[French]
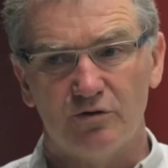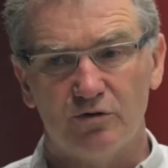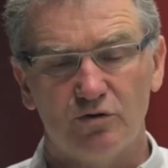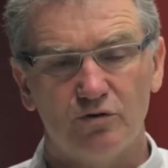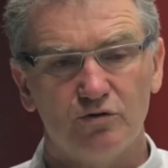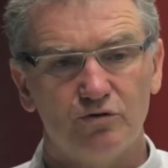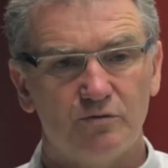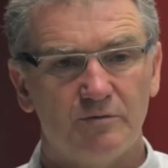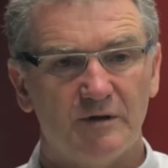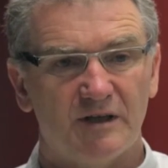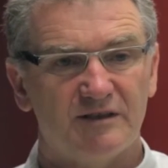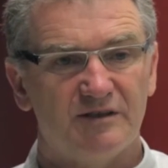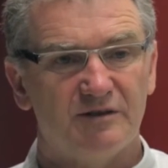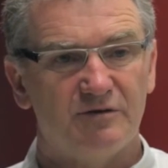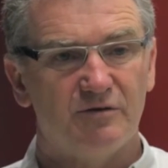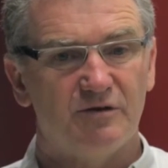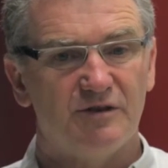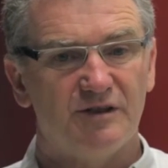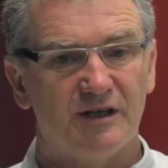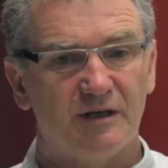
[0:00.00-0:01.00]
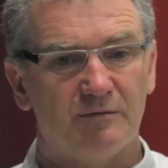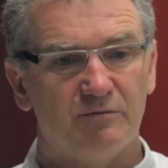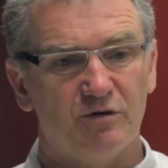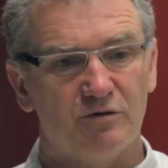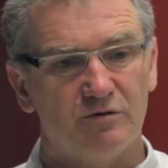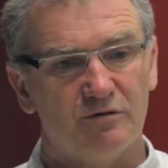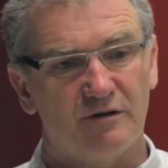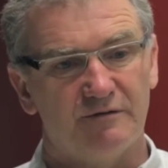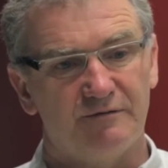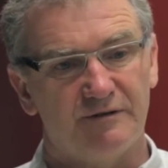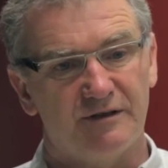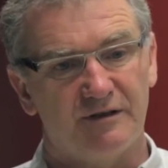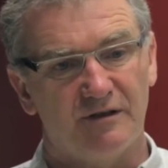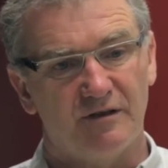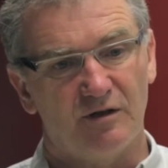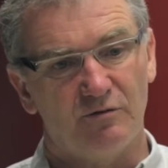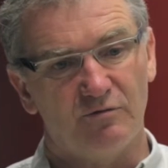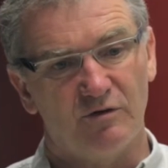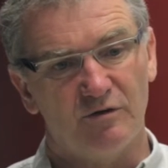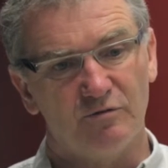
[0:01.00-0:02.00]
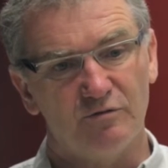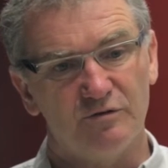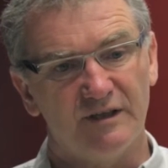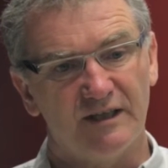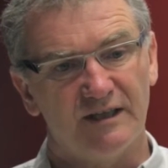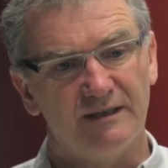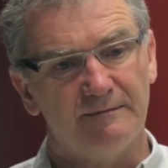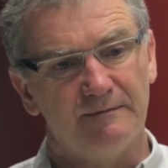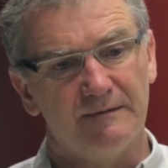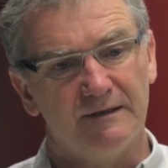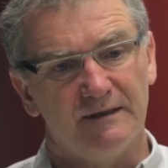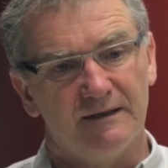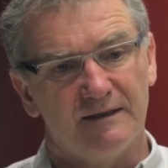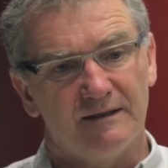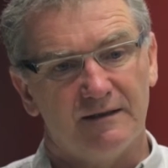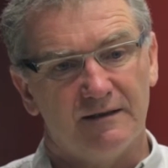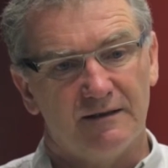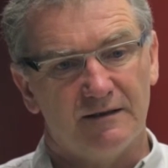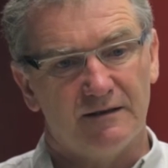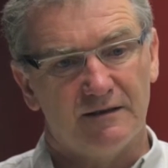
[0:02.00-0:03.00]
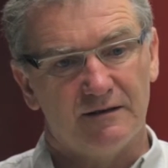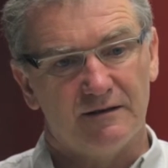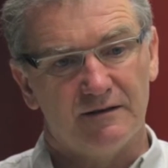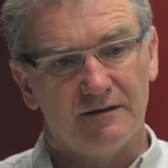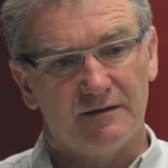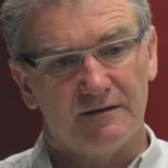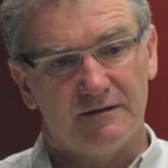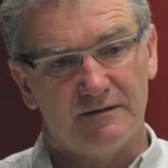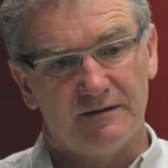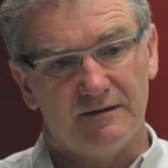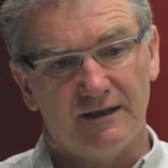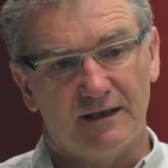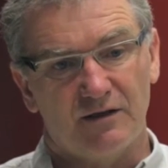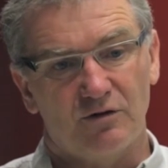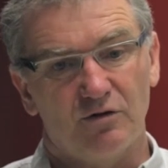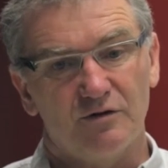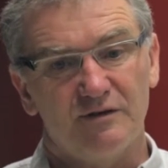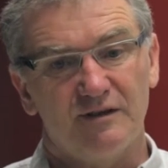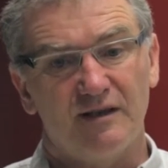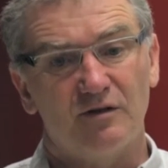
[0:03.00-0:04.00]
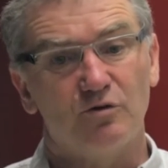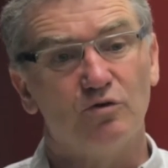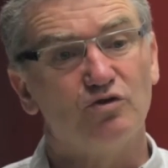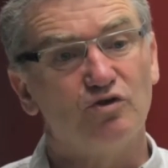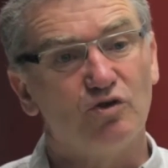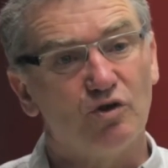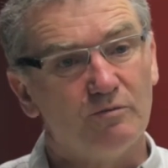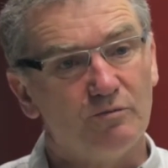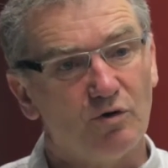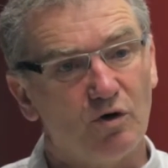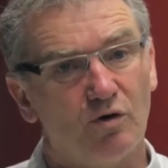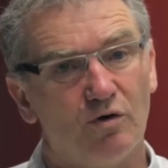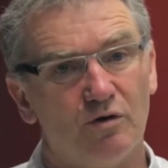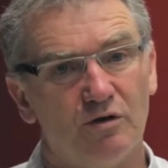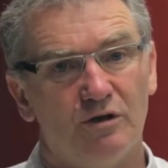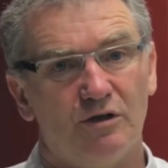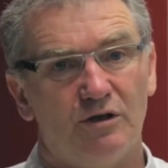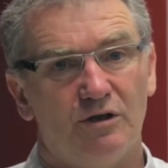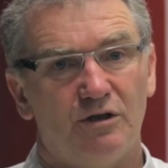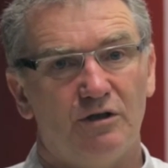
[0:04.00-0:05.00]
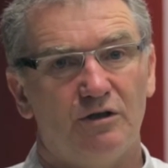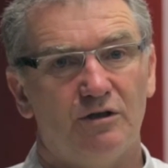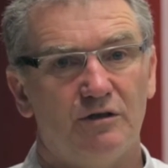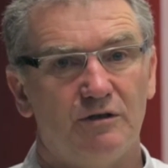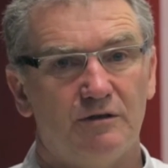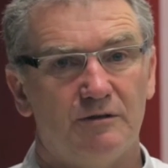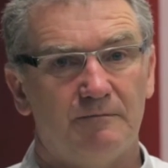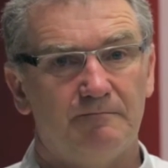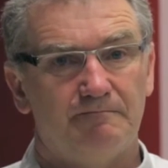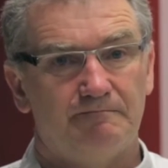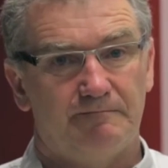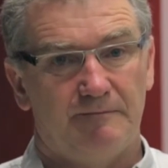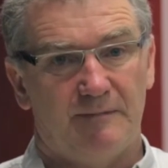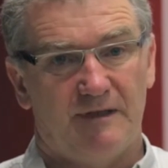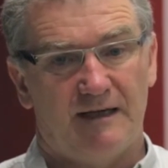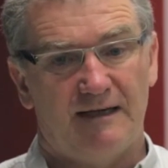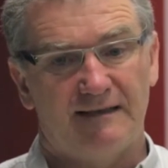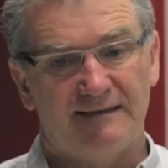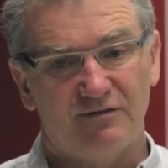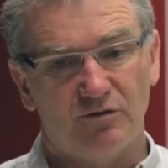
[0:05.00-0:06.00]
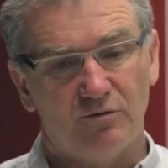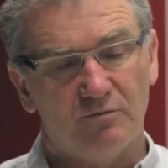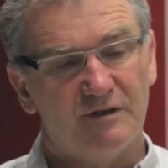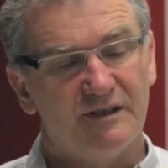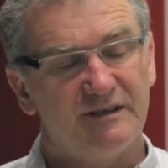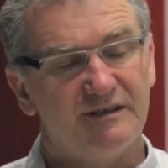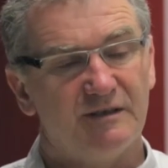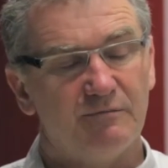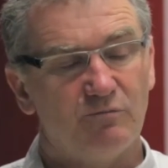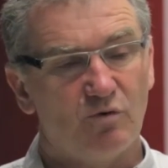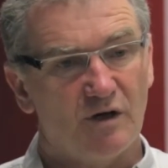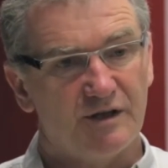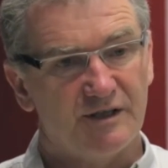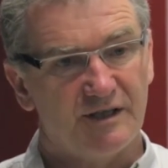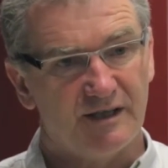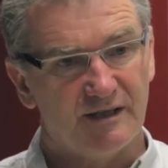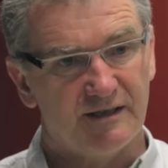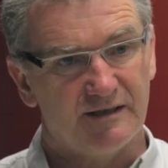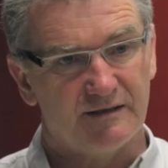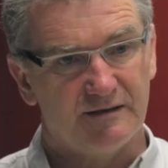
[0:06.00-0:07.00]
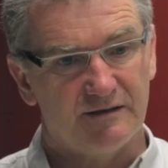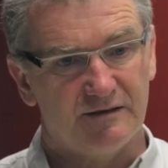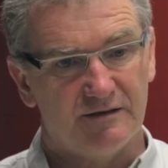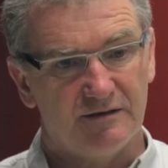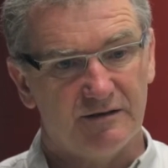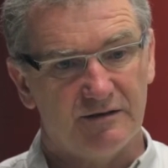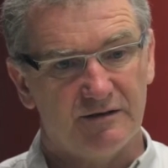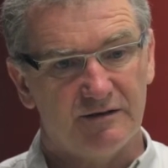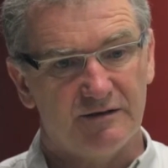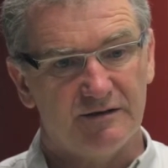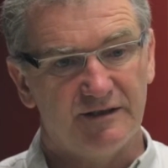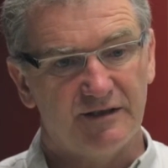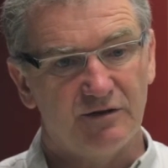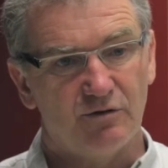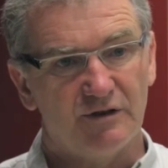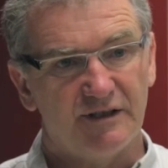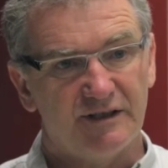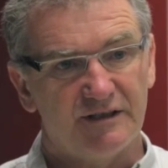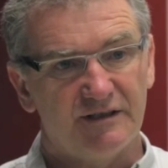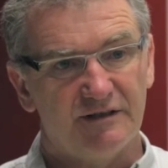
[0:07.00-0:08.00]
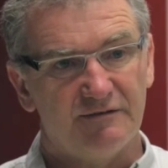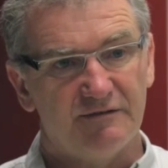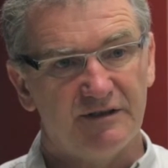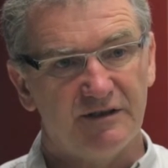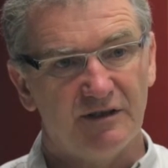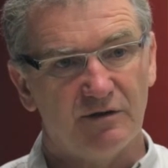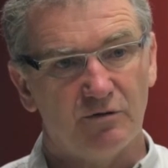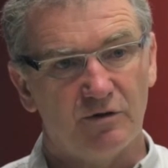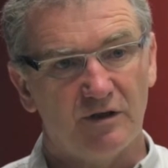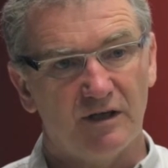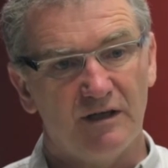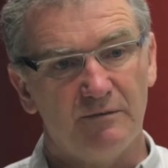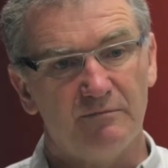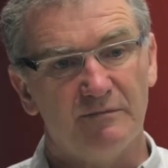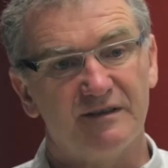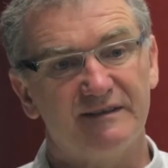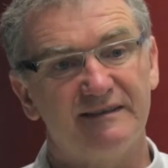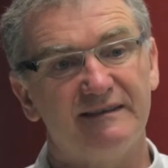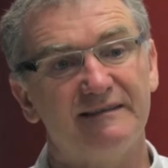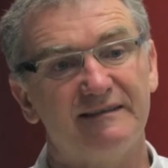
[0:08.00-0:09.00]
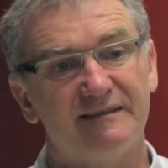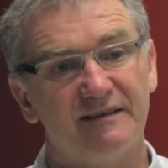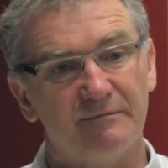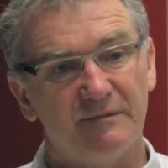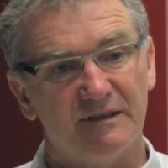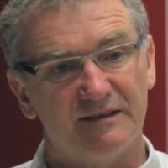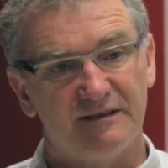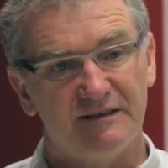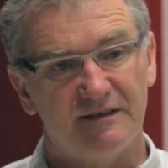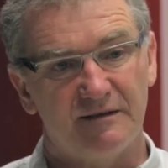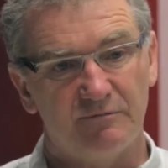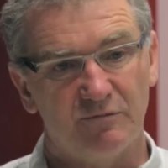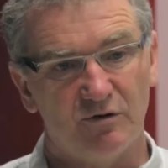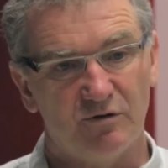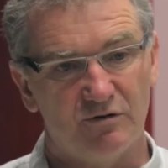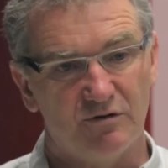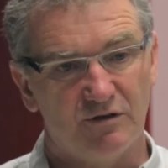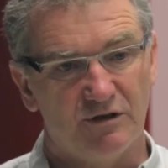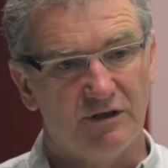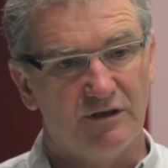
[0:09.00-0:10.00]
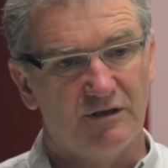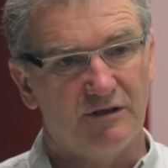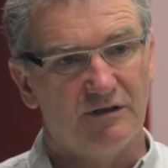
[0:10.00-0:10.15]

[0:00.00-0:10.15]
de l'eau, tout particulièrement avec la loi Houdin, l'IRCOT a non seulement rassemblé des moyens des collectivités locales, mais systématiquement